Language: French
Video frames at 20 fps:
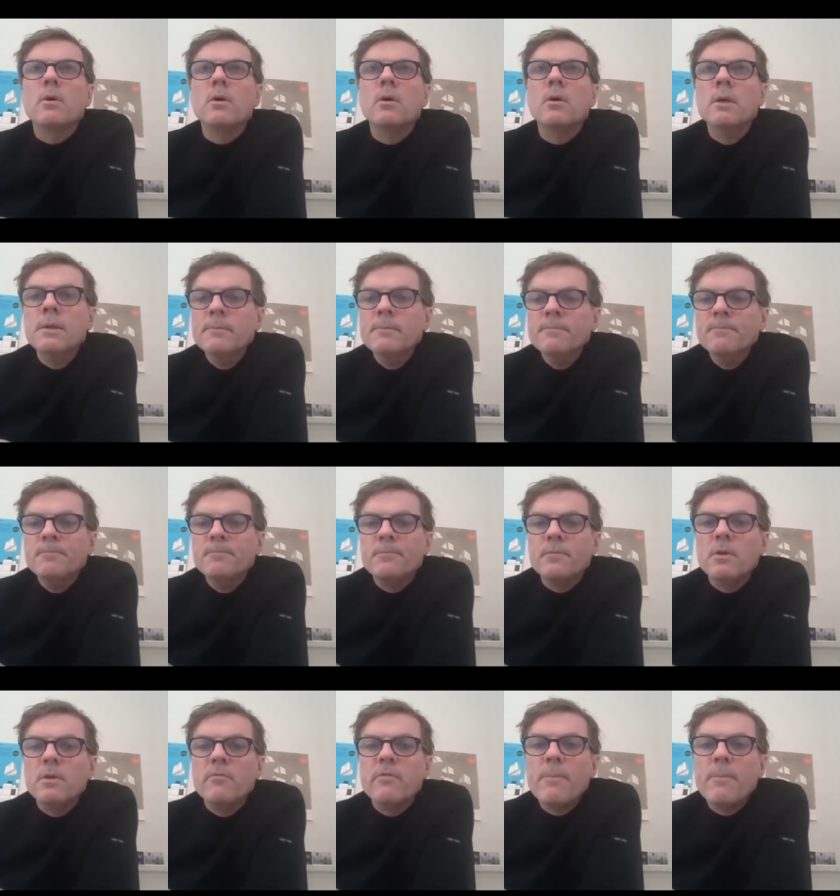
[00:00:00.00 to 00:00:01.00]
euh,
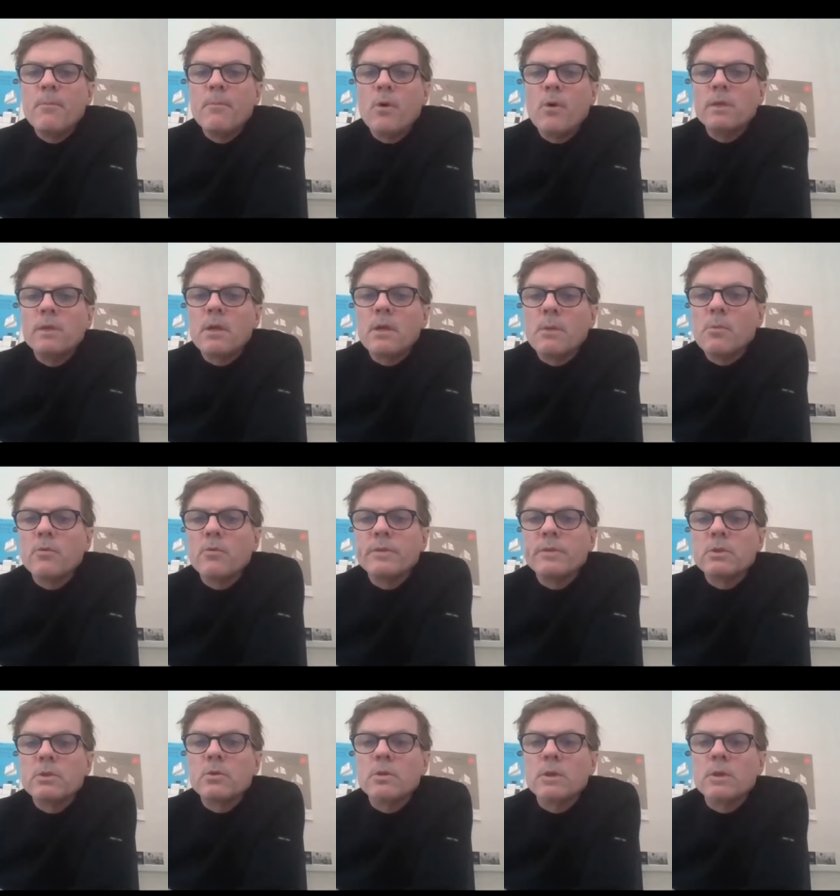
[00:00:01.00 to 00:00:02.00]
d'événements
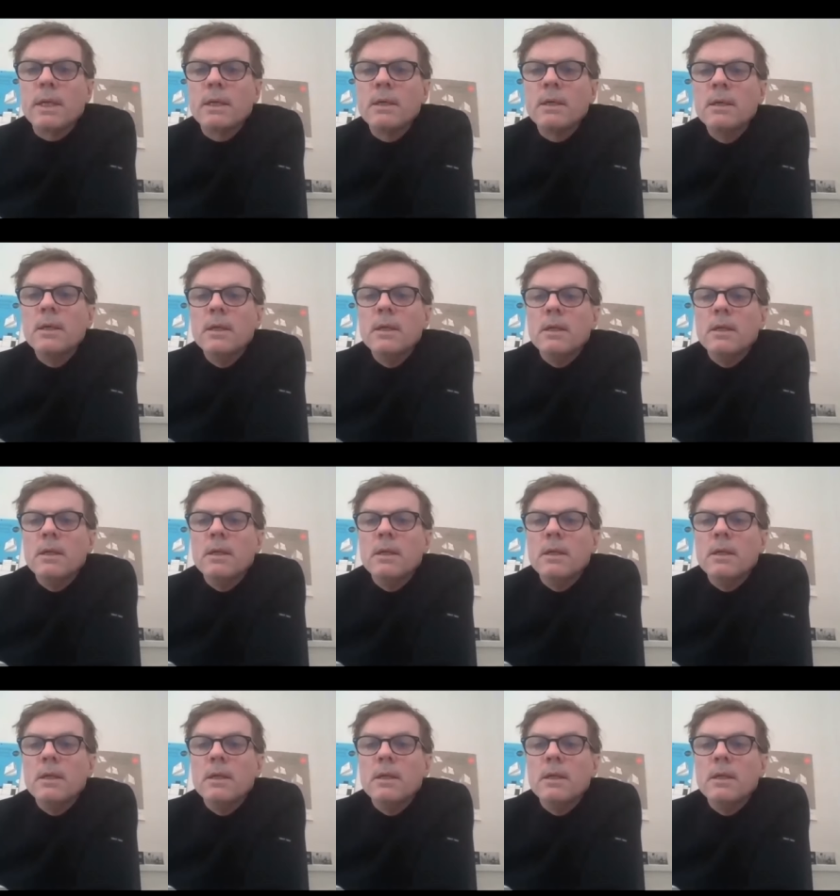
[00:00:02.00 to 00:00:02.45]
interprofessionnels.